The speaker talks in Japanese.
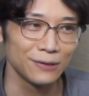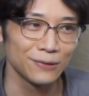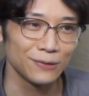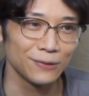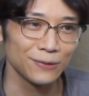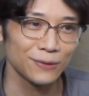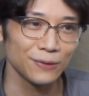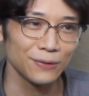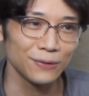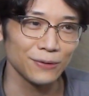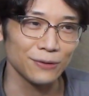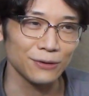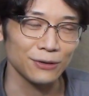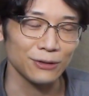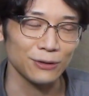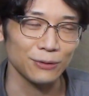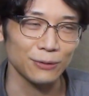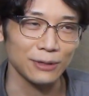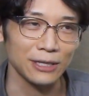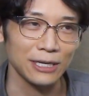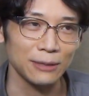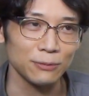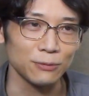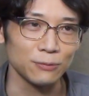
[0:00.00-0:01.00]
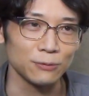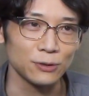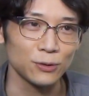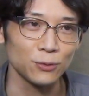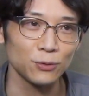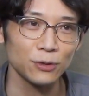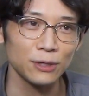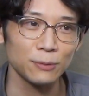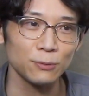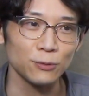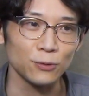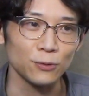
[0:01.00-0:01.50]
ほとんどの人は多分そ
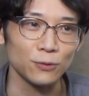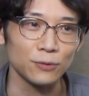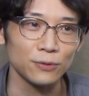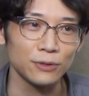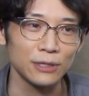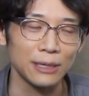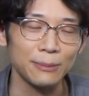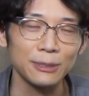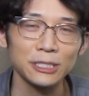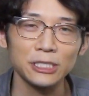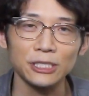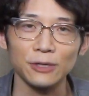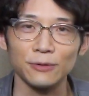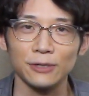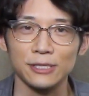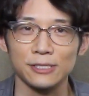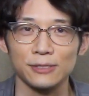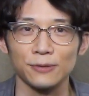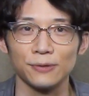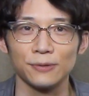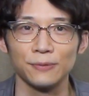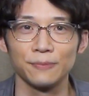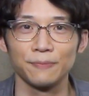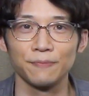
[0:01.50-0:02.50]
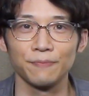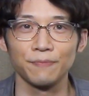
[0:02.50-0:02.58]
こでもう黙っちゃうんですよ。